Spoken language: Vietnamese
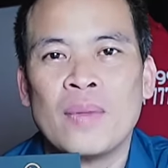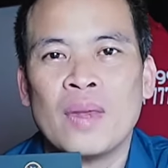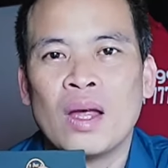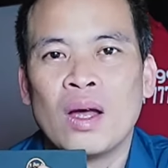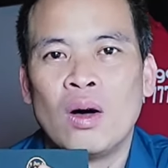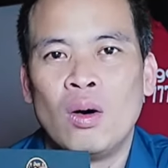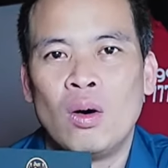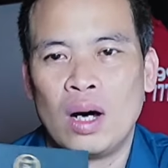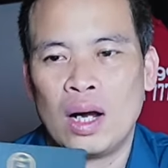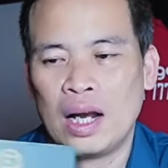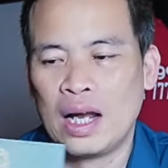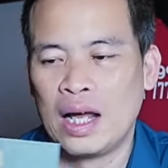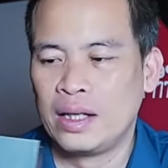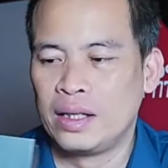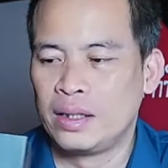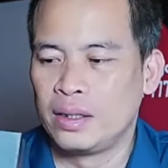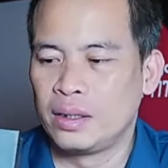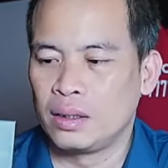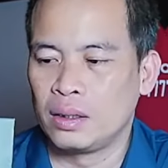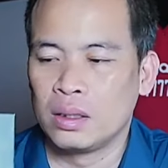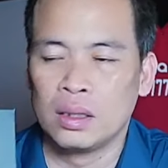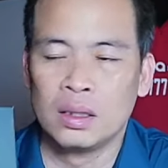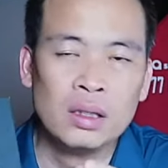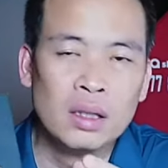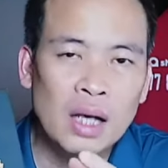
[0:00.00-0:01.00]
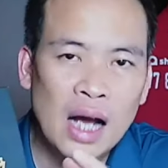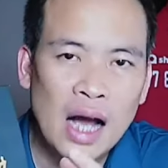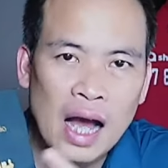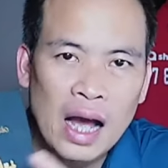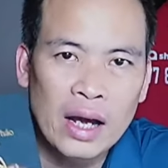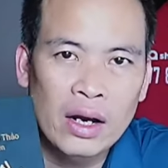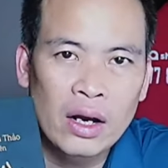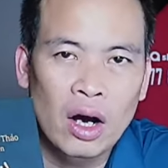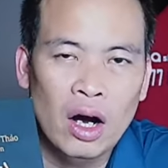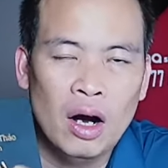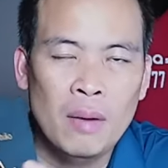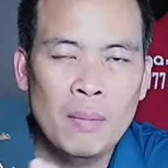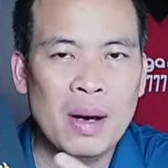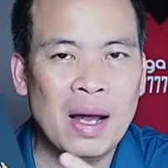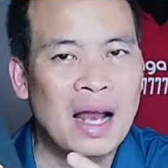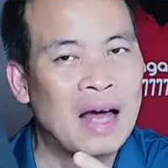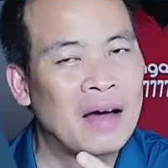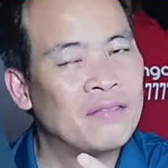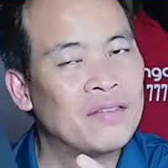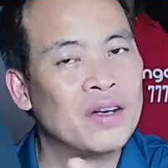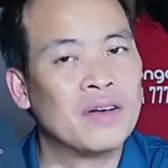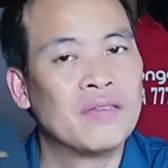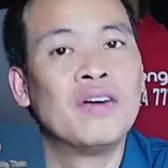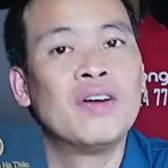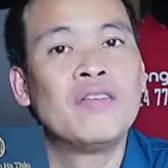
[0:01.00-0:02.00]
hoặc là những ai đó mà
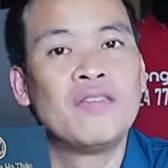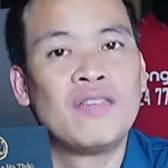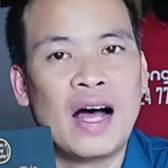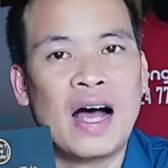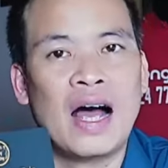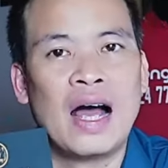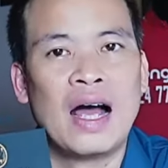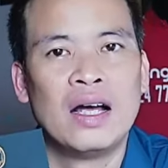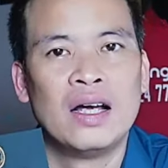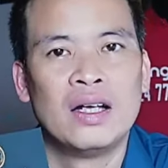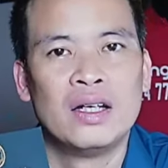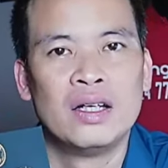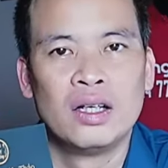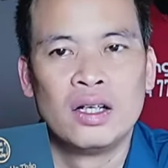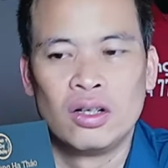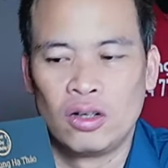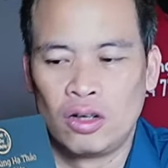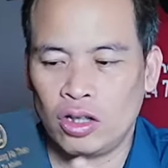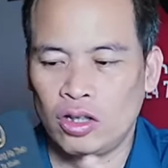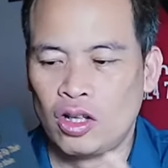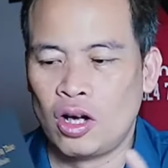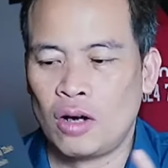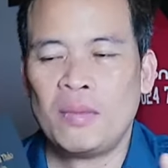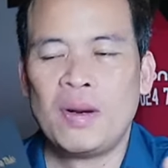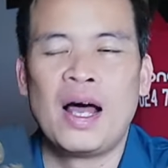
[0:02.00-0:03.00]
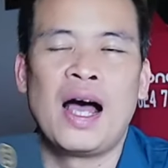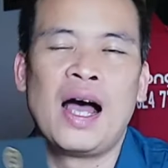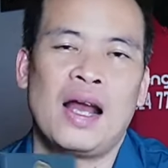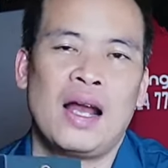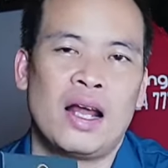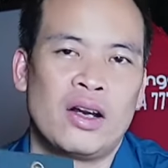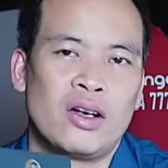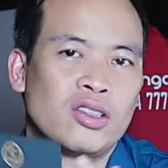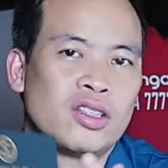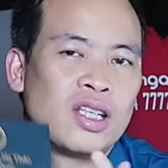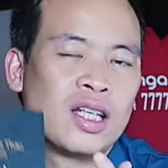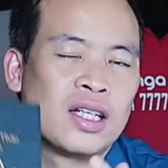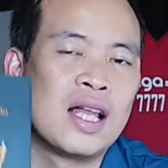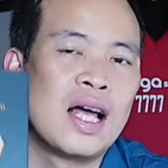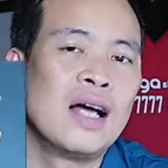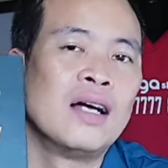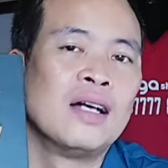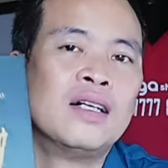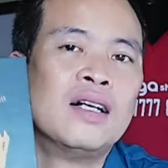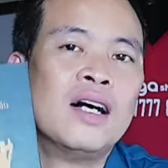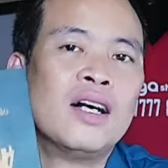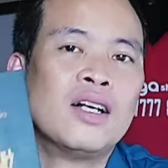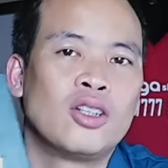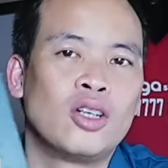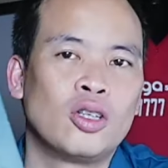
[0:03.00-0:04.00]
làm việc vất vả nói tóm lại là nó sẽ tăng
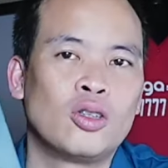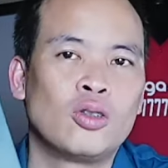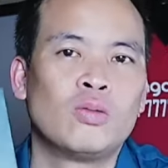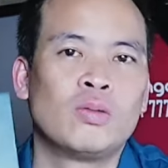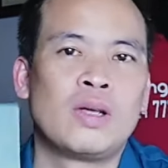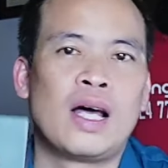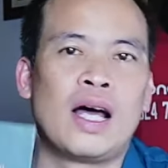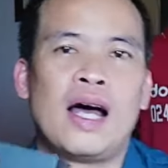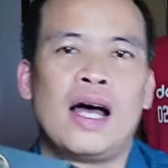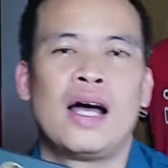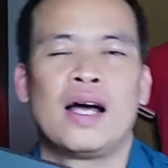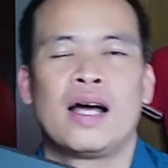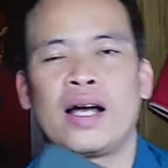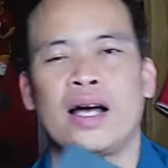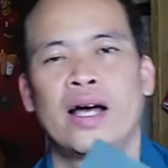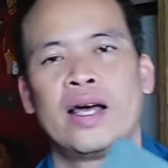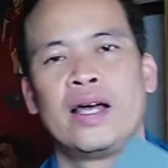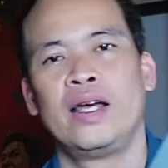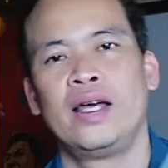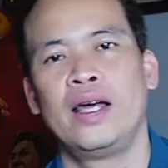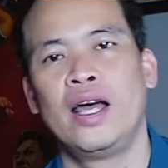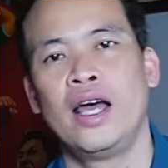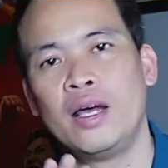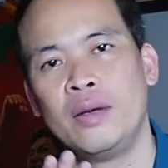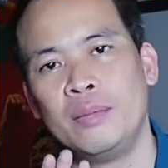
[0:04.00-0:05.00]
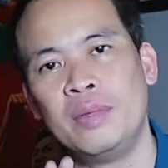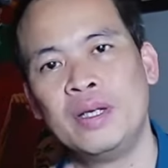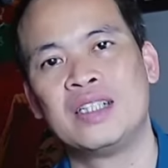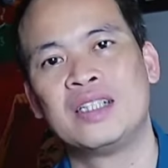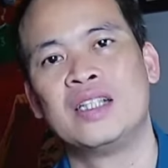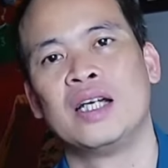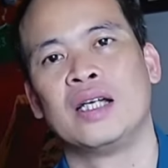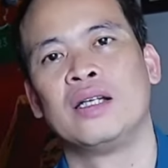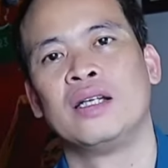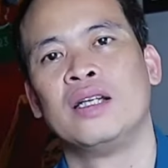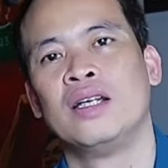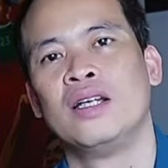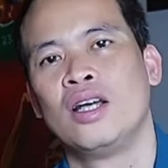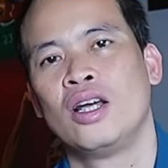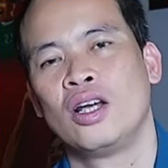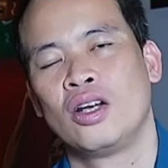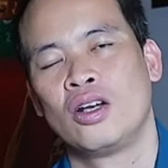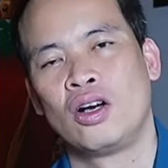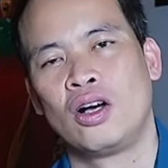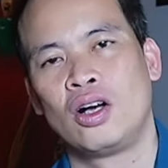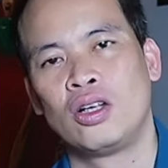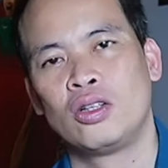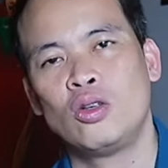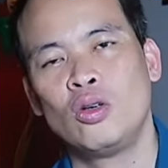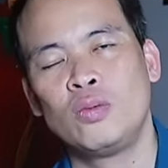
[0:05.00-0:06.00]
cường cho chúng ta cái hệ miễn dịch
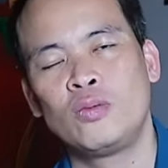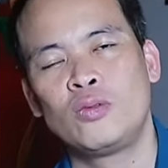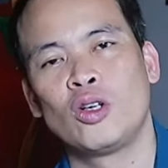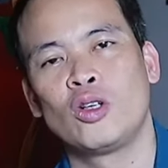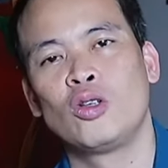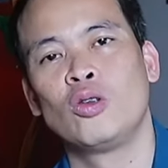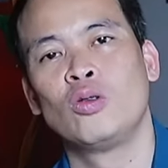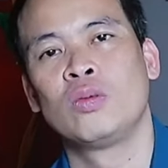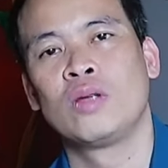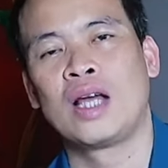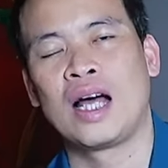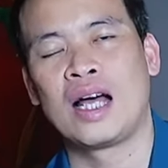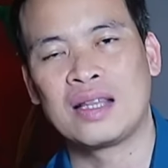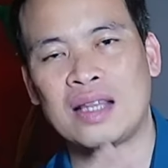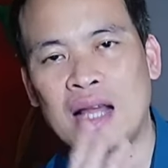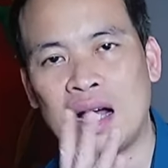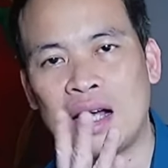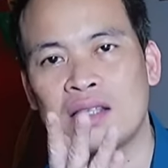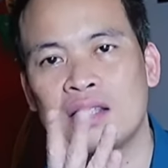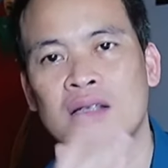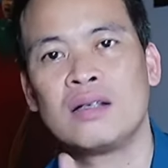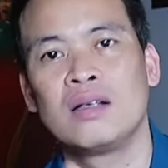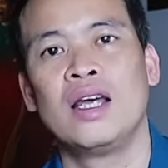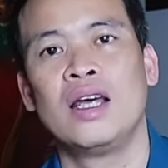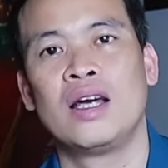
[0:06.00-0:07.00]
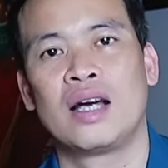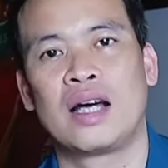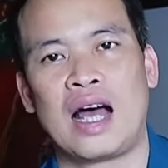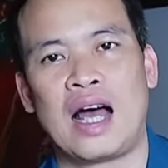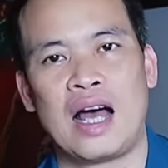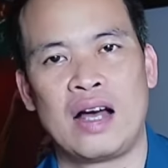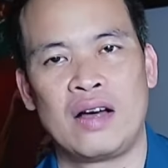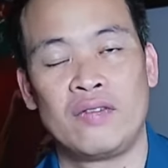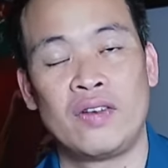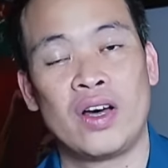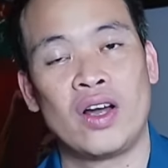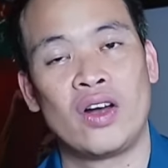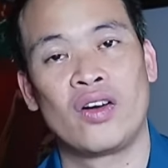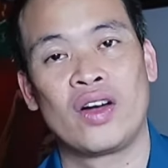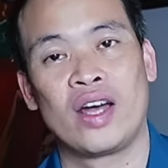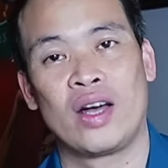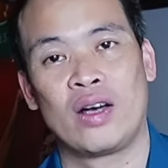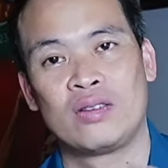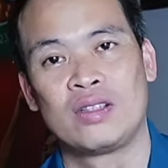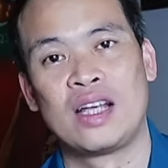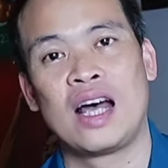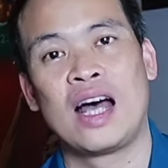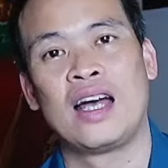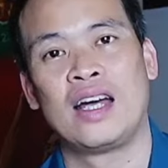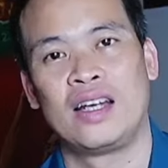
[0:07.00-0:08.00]
nó giúp cho chúng ta tăng sức đề kháng và nó
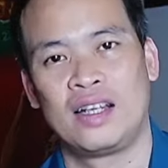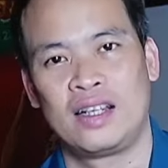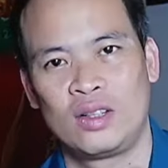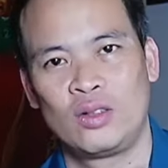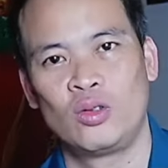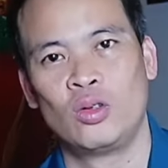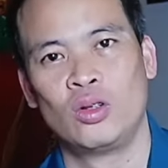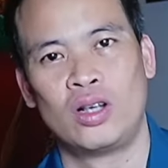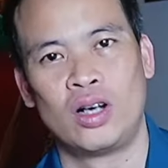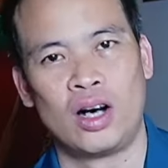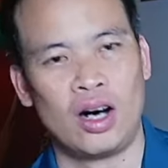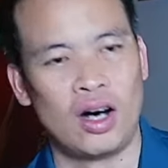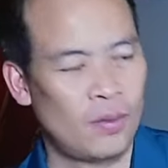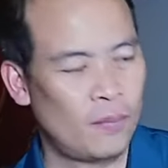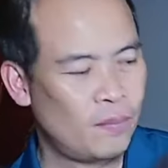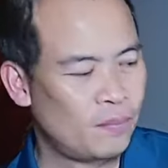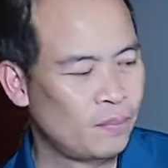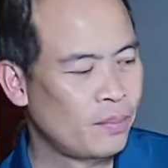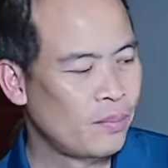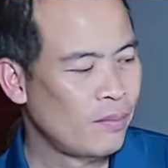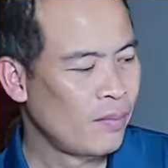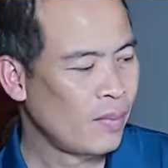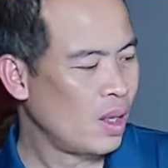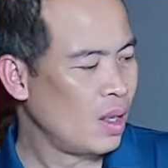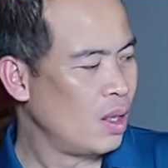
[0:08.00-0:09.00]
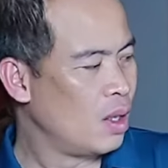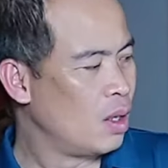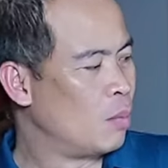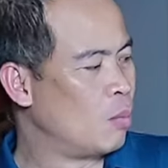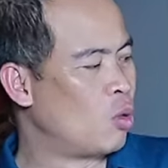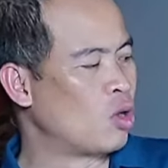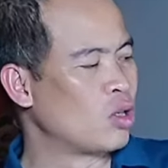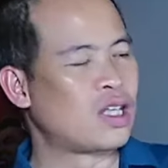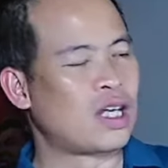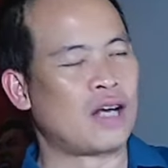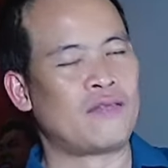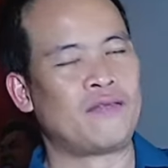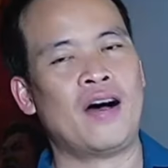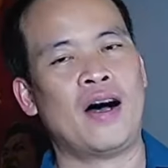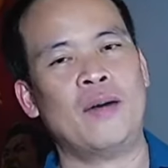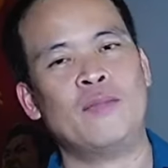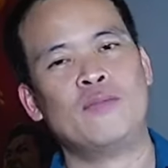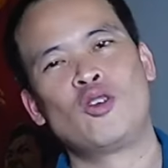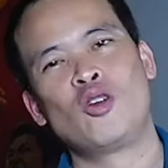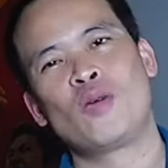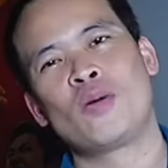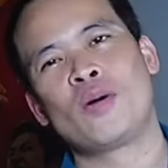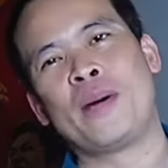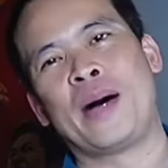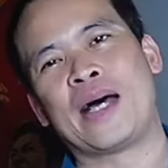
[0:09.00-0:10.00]
kéo dài tuổi thọ một sản
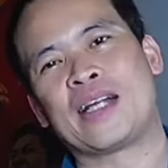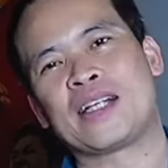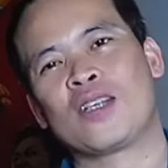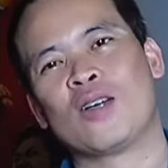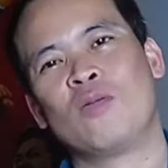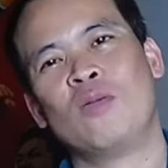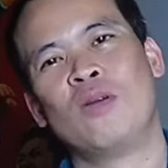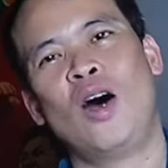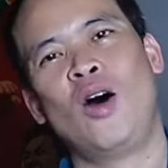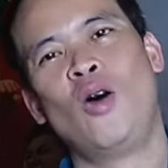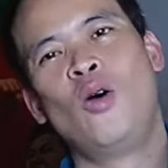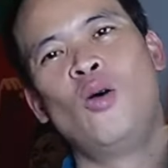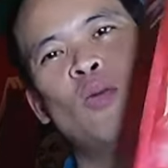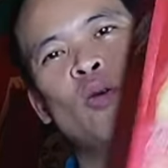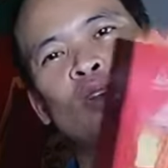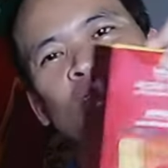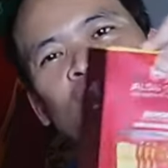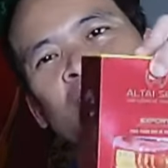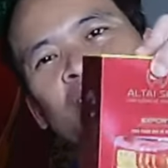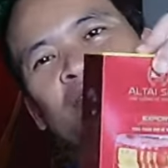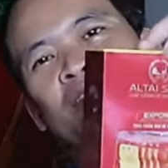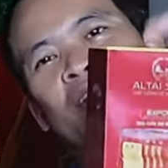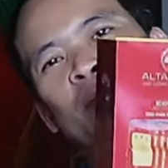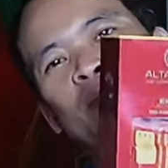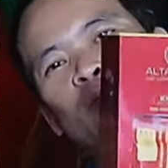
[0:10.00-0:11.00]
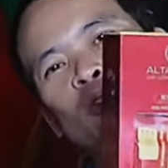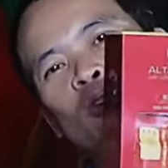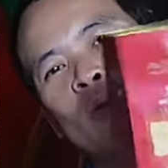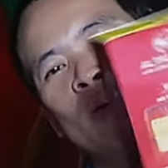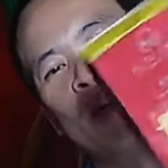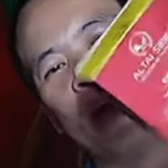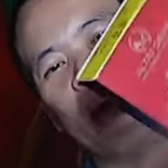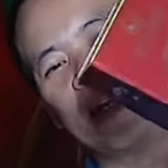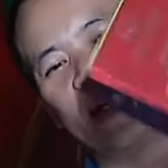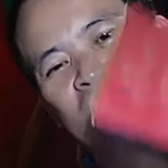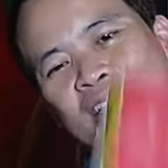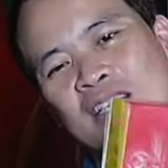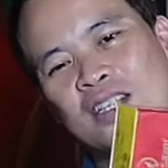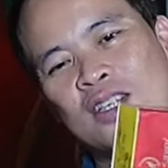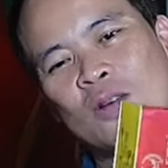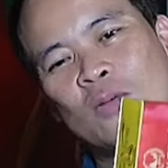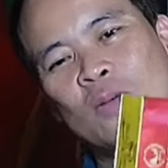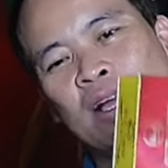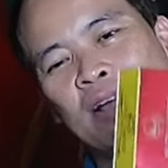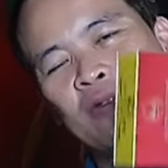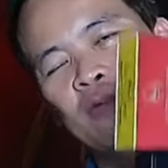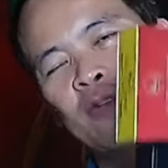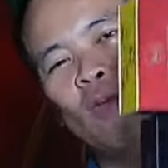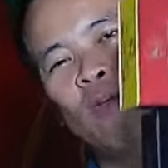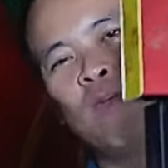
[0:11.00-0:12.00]
phẩm giúp các bạn sống lâu một sản phẩm giúp các bạn sống
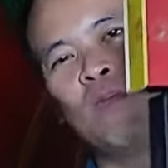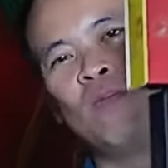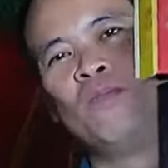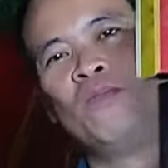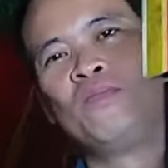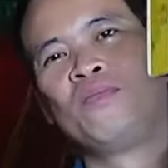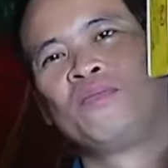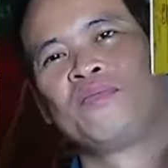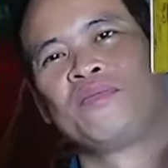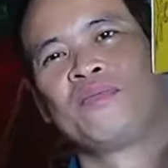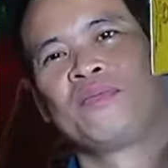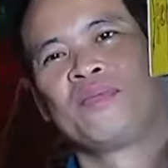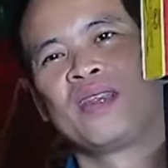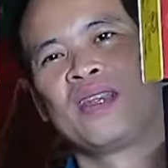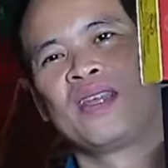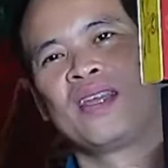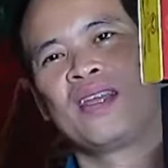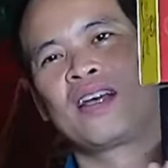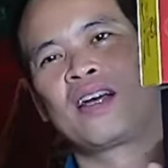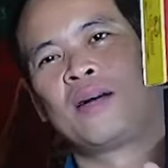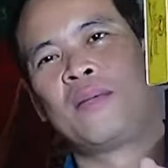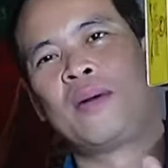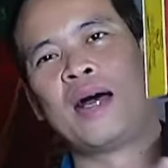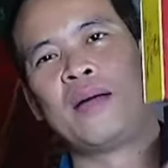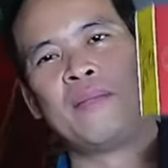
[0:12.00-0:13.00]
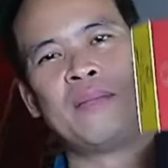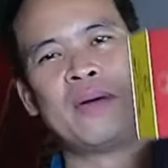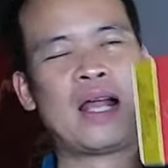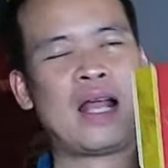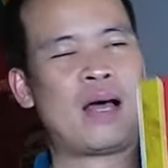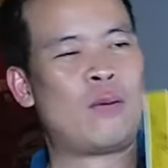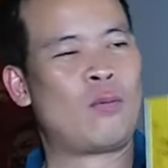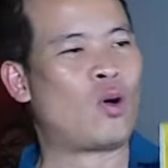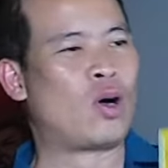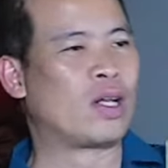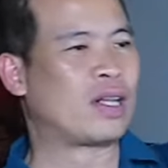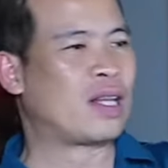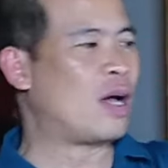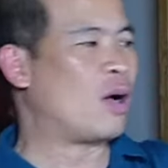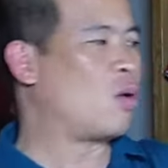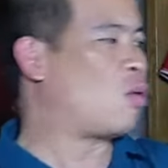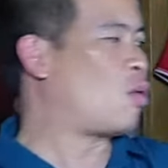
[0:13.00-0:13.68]
hạnh phúc các bạn mà làm quà tặng